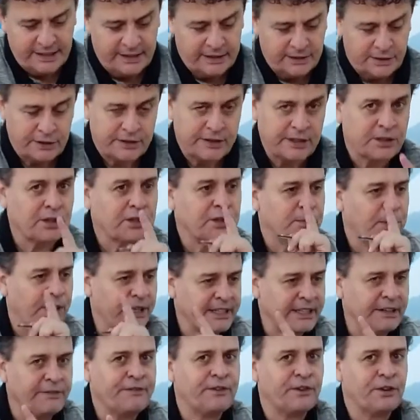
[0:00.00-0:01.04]
O torcedor do
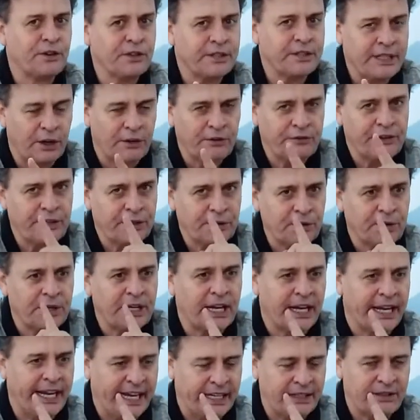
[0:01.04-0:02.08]
Botafogo está ouvindo o
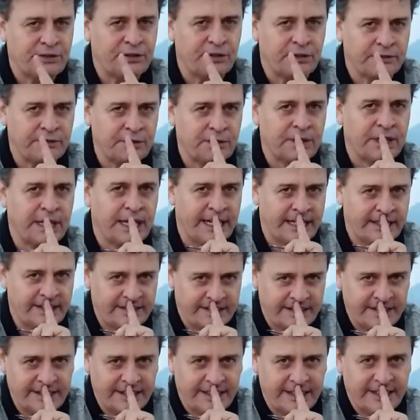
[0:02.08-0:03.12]
Gladson, viu,
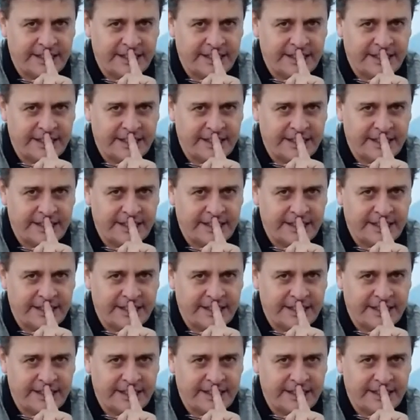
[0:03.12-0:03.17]
Gladson?